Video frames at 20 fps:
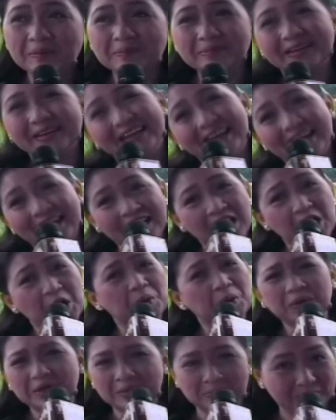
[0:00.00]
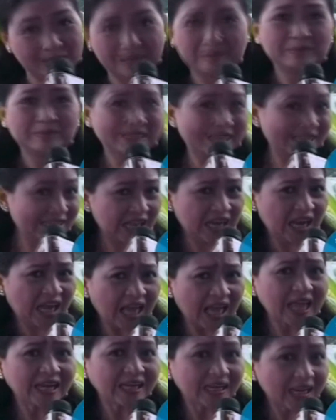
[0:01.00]
padahal udah bukan penyanyi
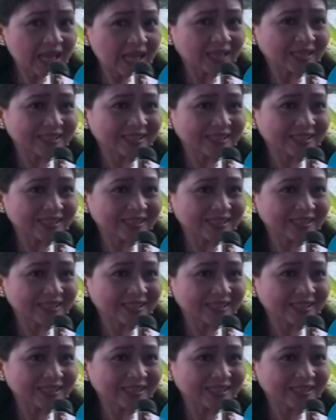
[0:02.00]
anak-anak